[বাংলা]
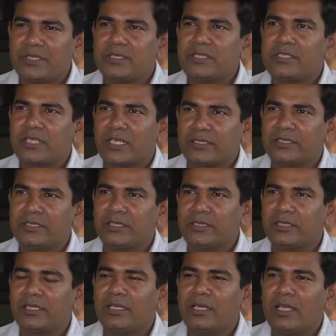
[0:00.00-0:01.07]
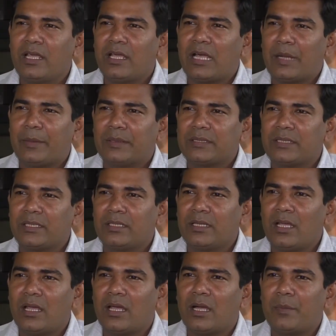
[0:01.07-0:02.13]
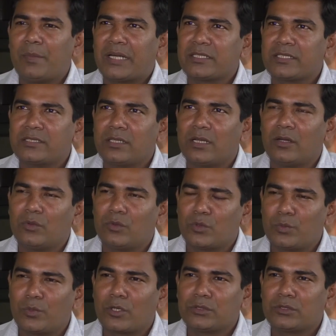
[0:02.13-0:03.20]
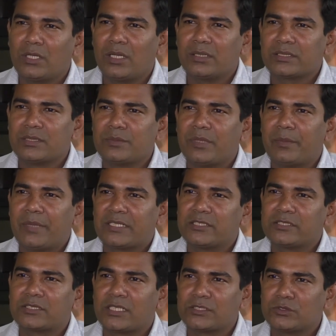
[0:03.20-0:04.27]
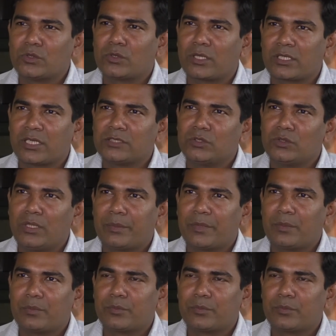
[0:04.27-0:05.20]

বৃদ্ধির সাথে সাথে আমাদের মাটির উর্বরতা কিংবা মাটির স্বাস্থ্য রক্ষার জন্য আমরা